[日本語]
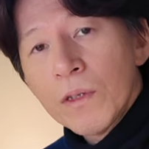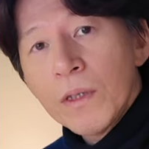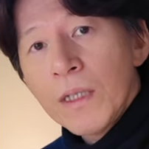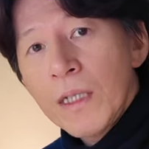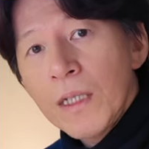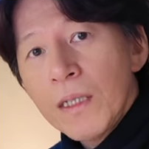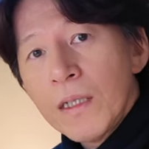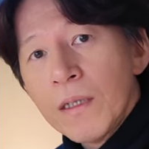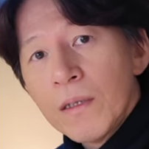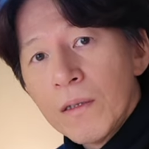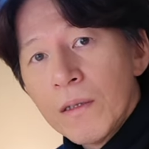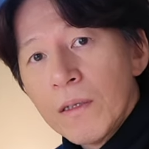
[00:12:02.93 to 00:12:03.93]

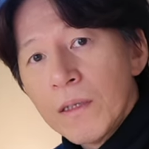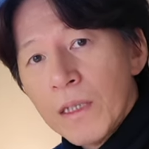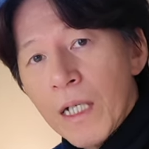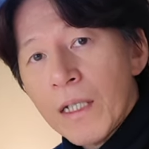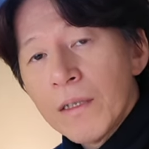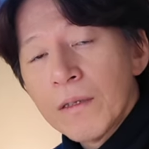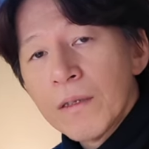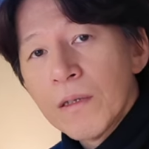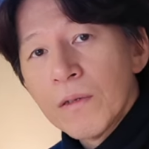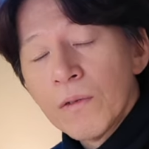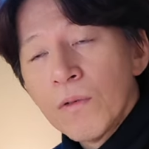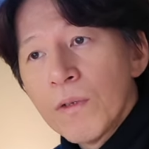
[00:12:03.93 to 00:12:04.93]
3に入って
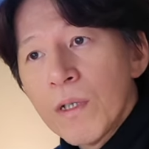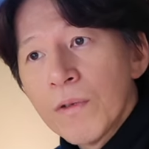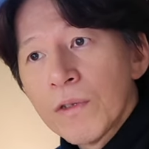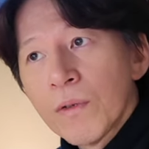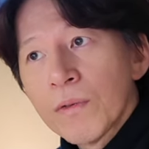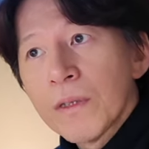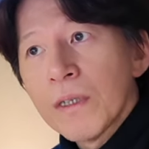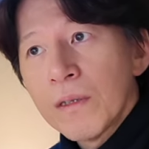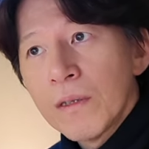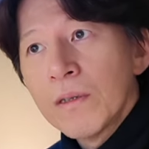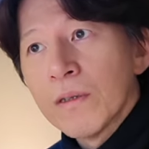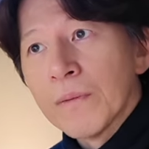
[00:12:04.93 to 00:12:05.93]
る動画を直
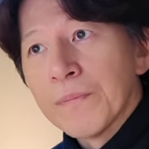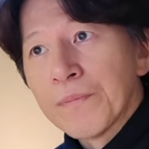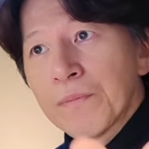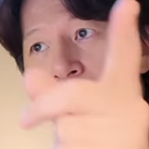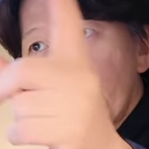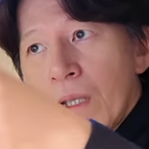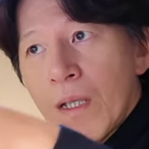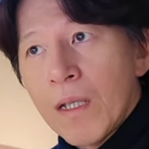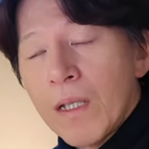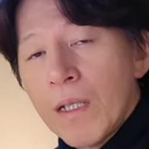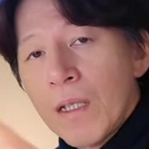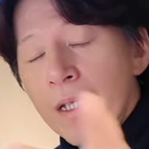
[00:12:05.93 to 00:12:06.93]
接、
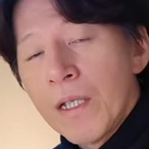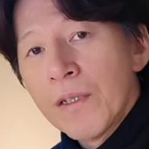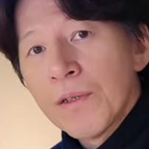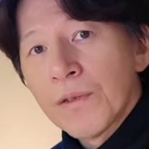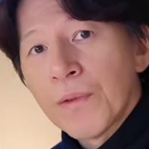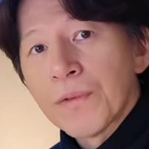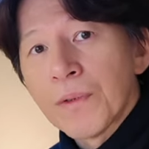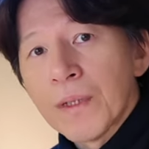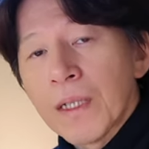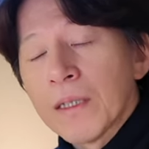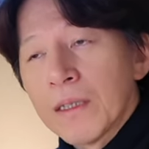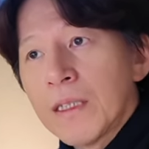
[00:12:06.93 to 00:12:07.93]
えー、編集ソフトの
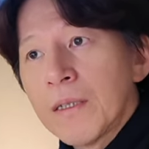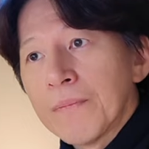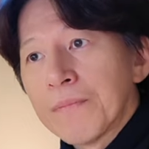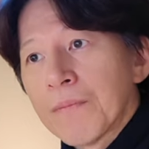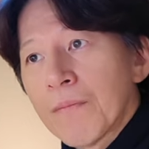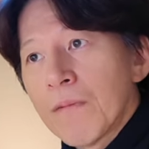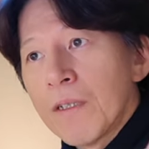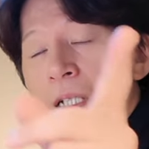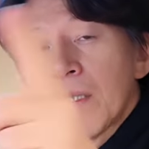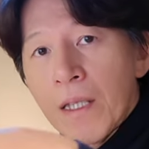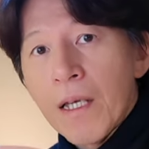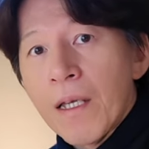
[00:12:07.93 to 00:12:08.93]
中に入
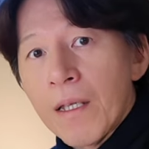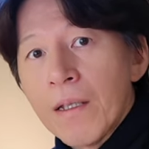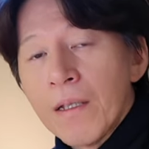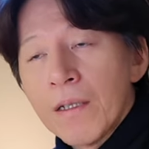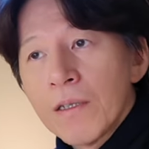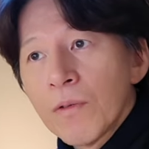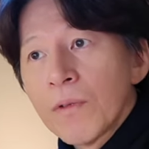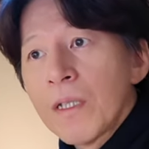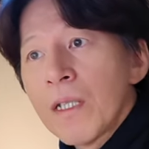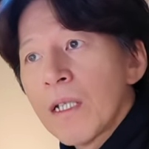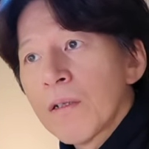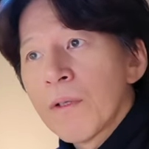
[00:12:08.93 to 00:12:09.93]
れて、それ
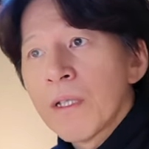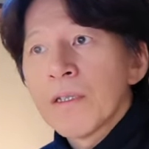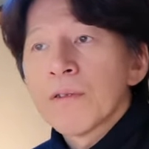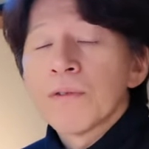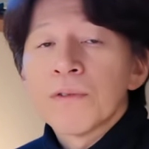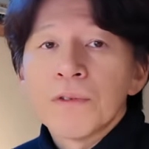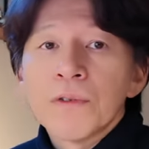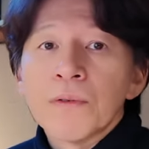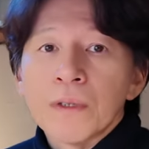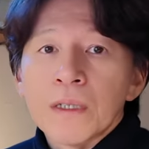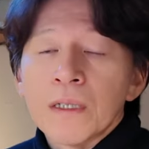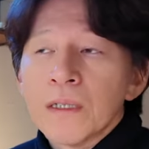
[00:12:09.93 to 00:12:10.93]
であの編集するよ
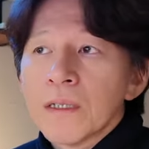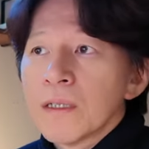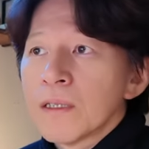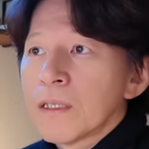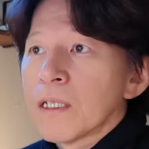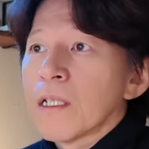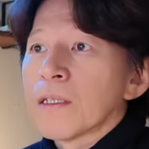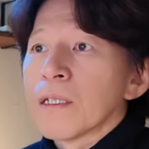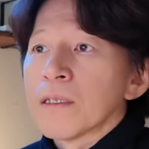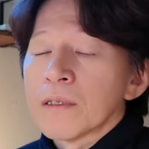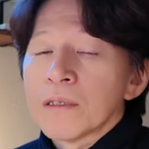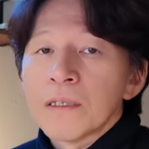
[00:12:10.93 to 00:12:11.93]
うにしてたん
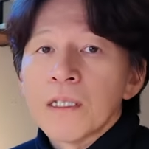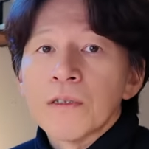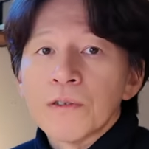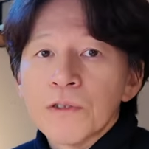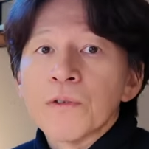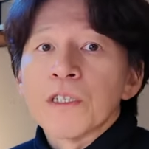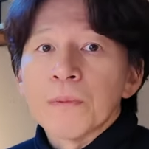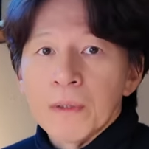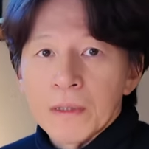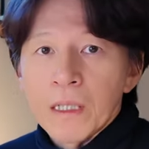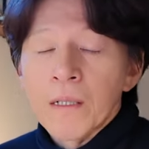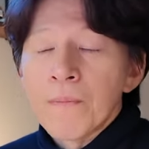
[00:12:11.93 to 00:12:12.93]
です。して、するようにしま
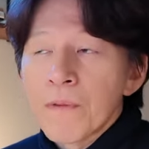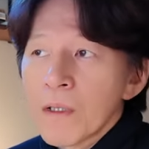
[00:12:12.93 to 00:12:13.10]
した。